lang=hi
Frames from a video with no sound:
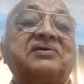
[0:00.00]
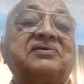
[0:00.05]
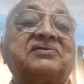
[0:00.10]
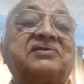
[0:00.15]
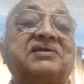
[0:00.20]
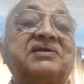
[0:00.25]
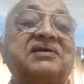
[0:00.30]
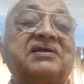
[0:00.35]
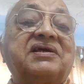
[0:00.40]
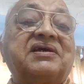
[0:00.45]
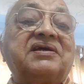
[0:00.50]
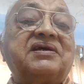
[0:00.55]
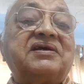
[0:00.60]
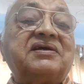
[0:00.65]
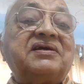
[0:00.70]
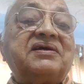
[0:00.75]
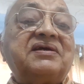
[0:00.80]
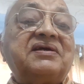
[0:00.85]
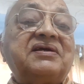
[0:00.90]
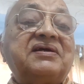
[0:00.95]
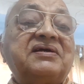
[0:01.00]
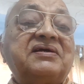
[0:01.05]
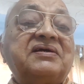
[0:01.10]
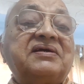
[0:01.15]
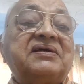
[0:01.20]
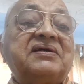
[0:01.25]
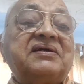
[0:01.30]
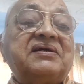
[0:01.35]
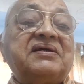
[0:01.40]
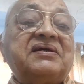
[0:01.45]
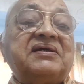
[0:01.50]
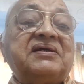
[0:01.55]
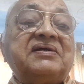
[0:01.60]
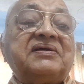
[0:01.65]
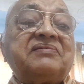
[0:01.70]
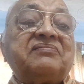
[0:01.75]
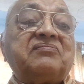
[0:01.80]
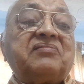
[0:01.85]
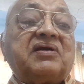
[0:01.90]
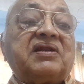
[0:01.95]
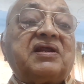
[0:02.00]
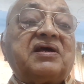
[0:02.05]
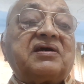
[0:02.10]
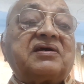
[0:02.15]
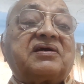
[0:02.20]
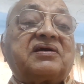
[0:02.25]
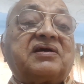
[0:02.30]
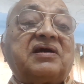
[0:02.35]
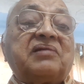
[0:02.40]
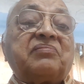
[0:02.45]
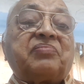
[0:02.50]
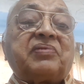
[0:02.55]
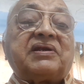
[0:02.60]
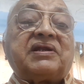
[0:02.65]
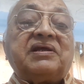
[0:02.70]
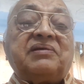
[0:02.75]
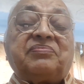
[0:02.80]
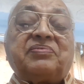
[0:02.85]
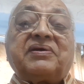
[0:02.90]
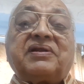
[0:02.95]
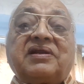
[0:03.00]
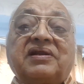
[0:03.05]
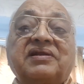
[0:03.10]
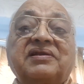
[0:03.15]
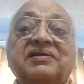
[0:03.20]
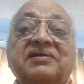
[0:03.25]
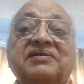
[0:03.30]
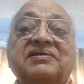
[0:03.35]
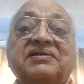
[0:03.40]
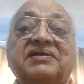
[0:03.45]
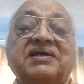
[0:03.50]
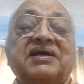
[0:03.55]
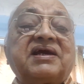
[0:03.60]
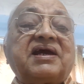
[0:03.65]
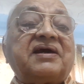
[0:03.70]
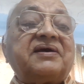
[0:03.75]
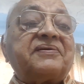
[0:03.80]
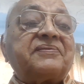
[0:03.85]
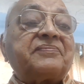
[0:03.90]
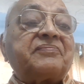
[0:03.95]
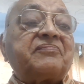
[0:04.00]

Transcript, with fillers: होती है माना कनपट्टी पर ठीक है